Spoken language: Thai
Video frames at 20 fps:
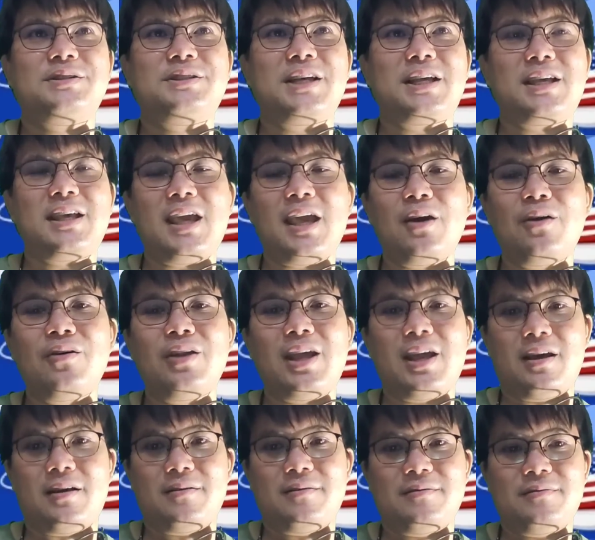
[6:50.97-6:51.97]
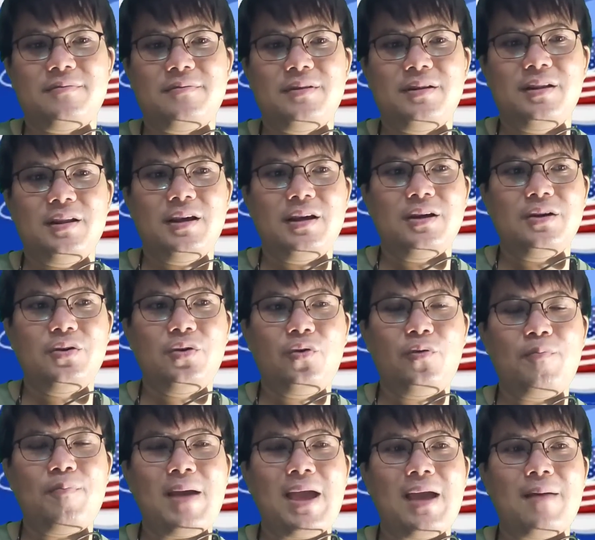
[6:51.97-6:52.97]
สเกลเนี่ยหรือรู
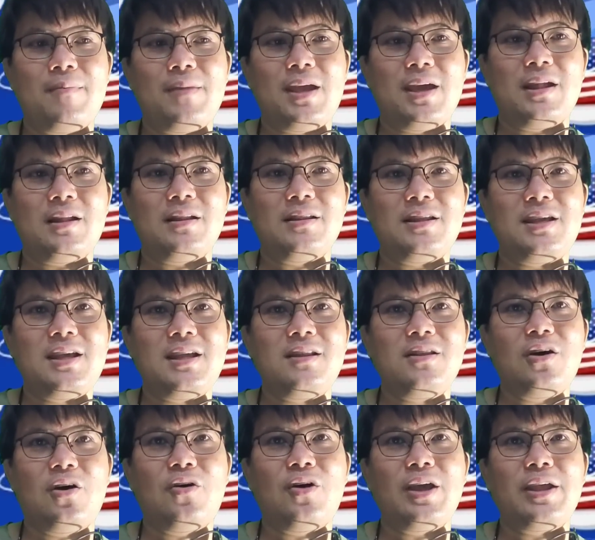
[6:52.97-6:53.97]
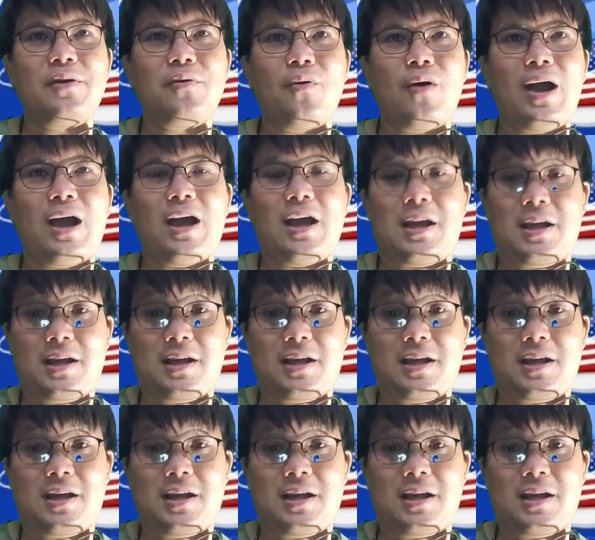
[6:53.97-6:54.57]
ปแบบเนี่ยที่น้อยกว่า